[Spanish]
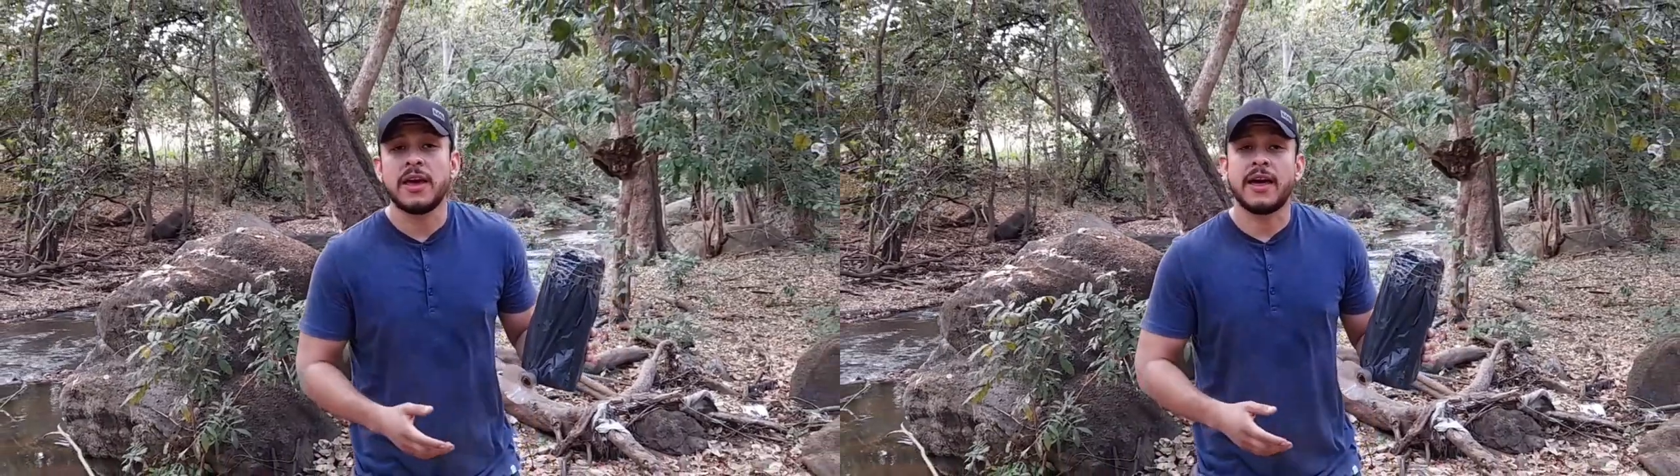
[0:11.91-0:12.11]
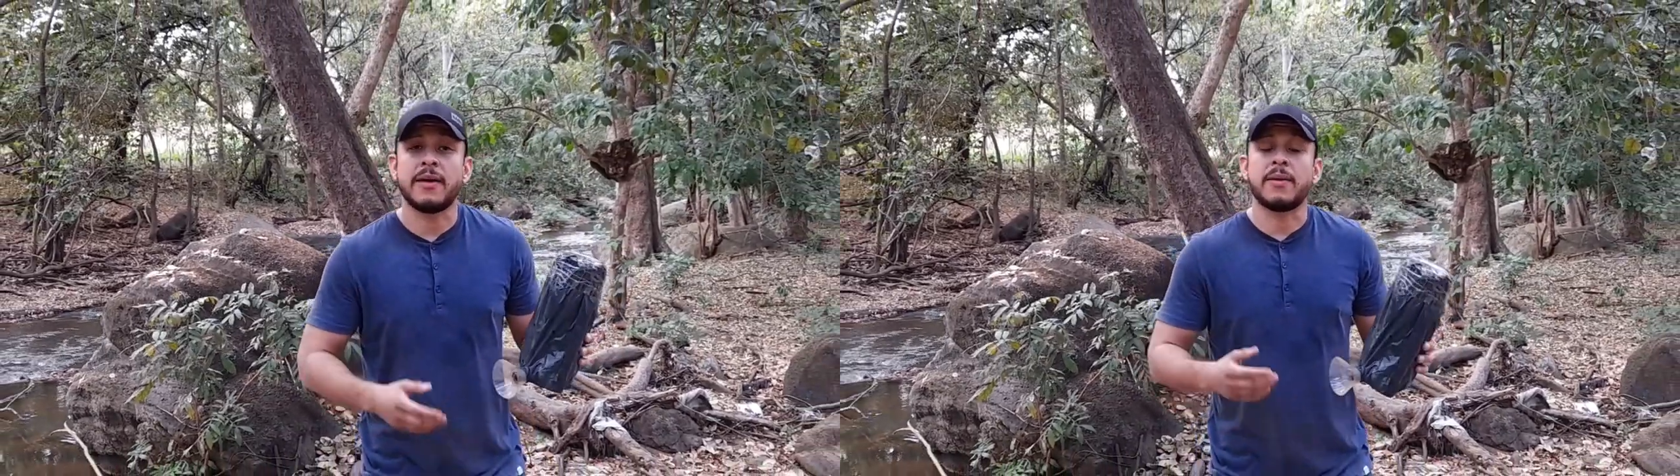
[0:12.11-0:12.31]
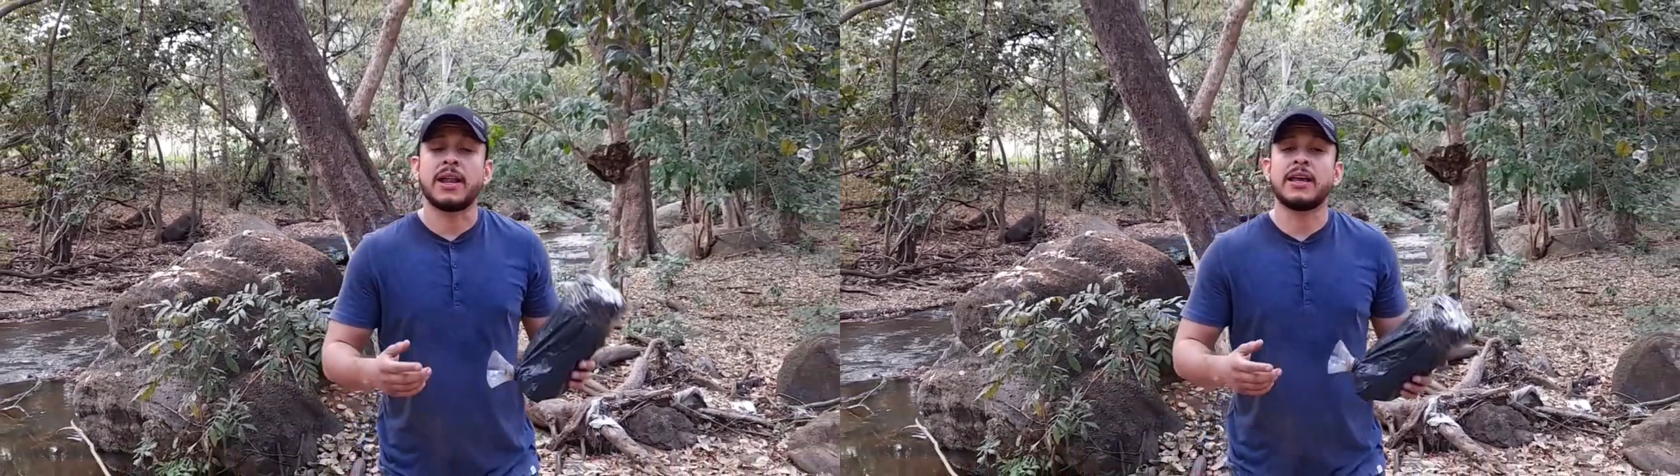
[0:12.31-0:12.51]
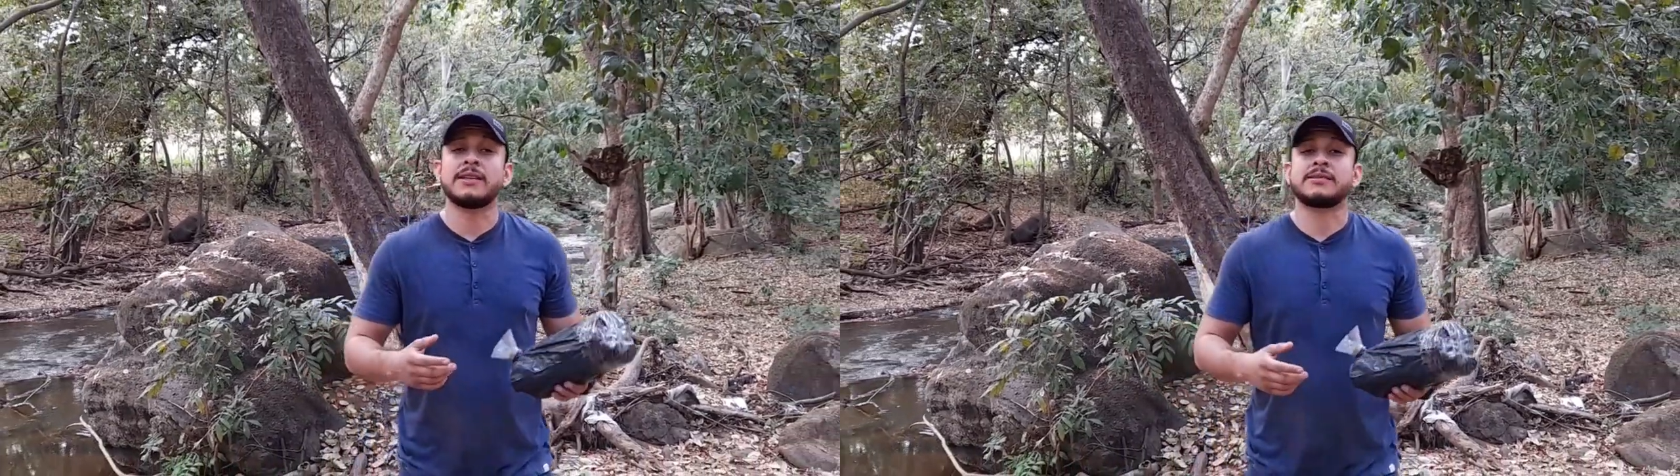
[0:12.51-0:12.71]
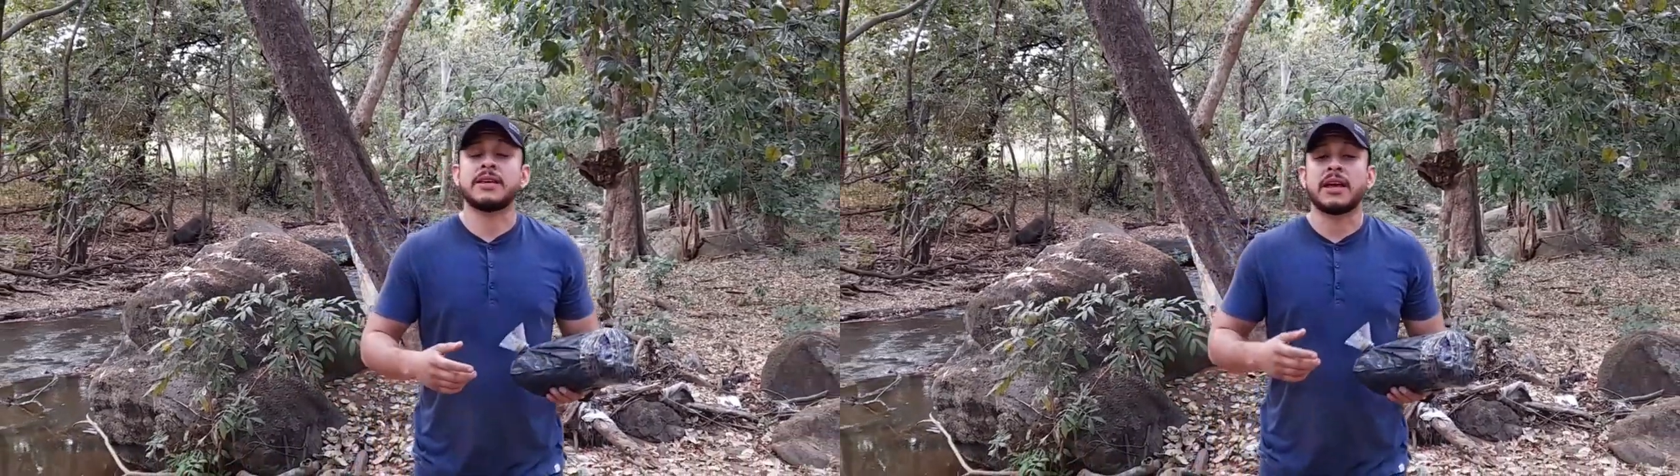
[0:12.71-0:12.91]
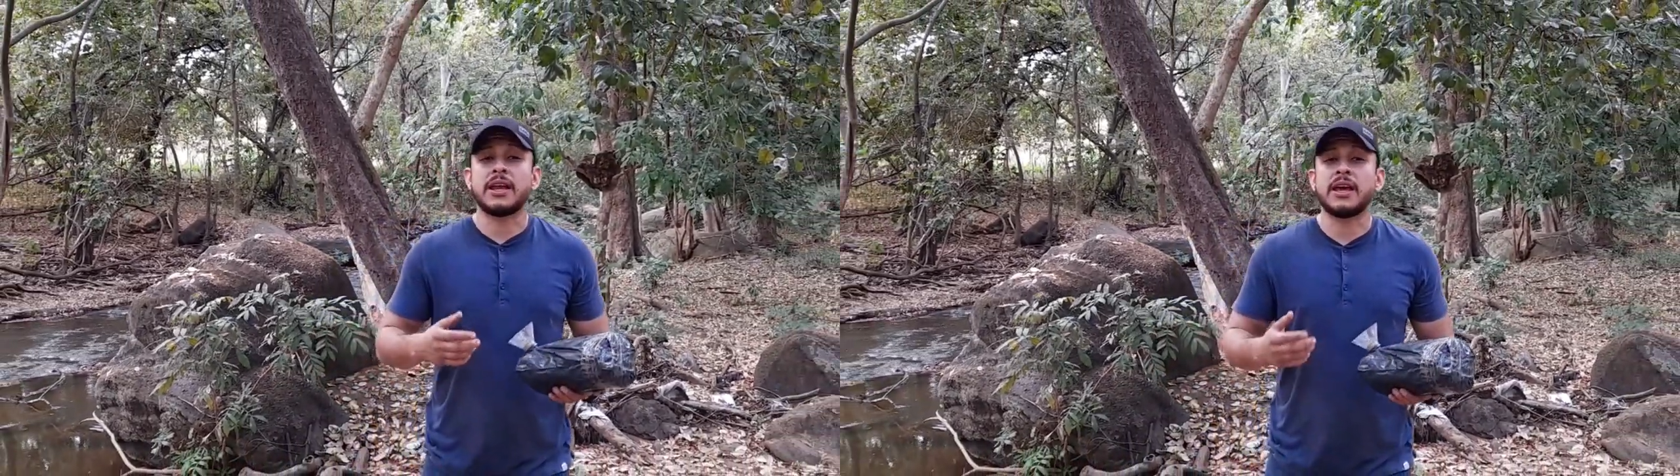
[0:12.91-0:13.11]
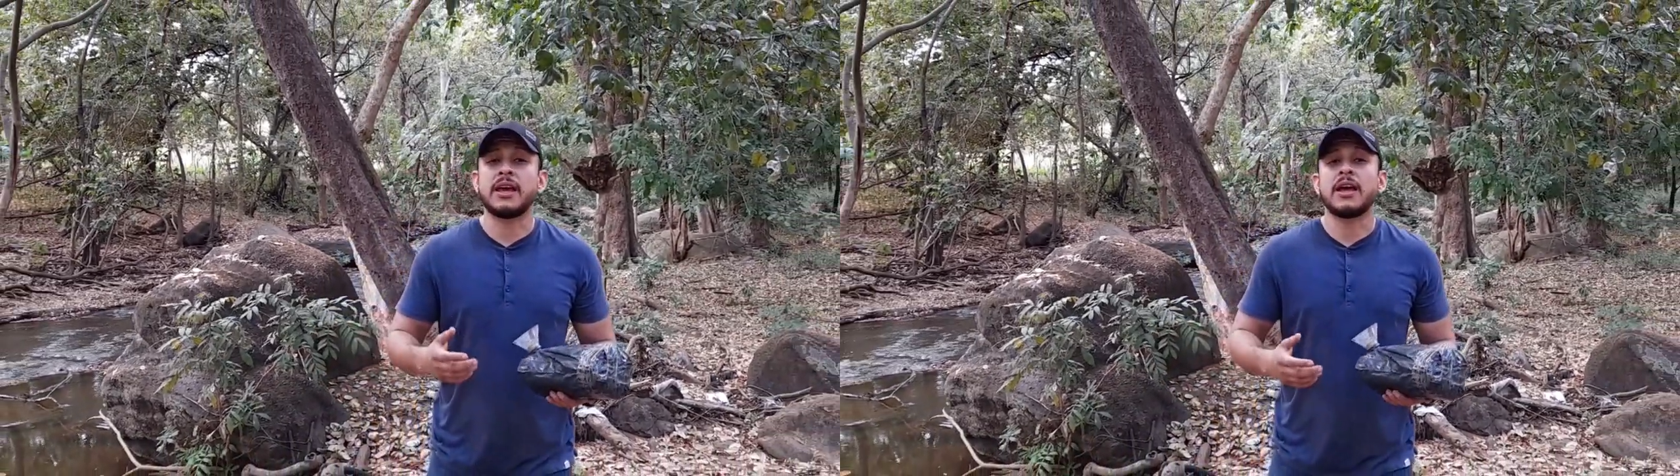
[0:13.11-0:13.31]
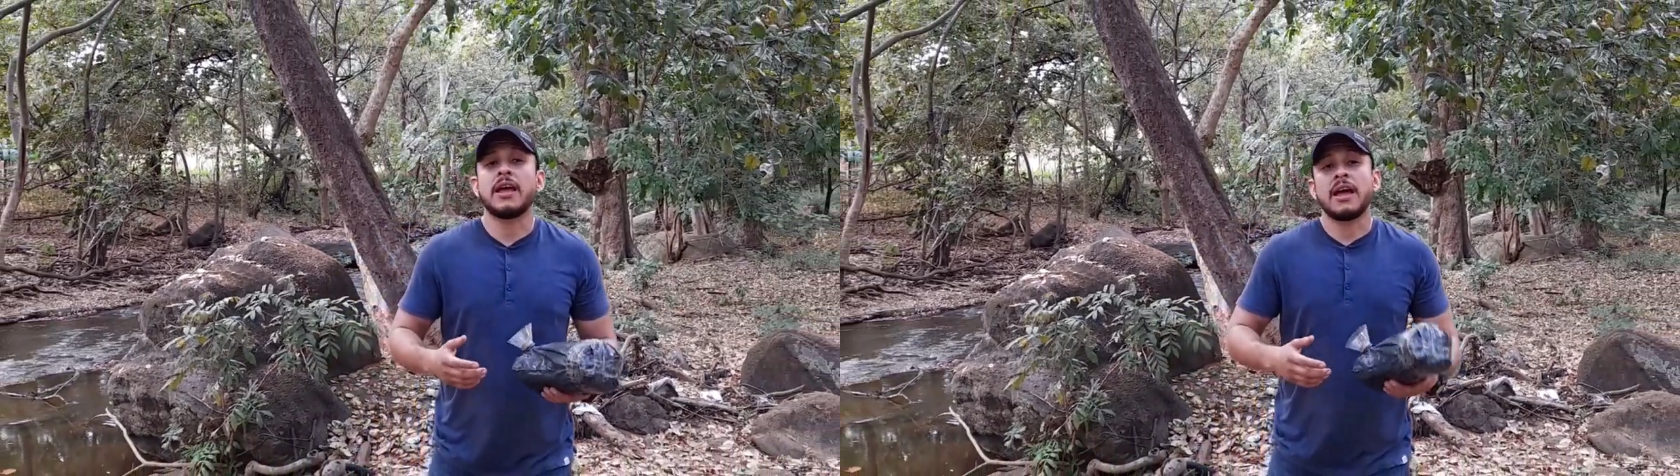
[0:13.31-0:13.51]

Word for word: Además les enseñaré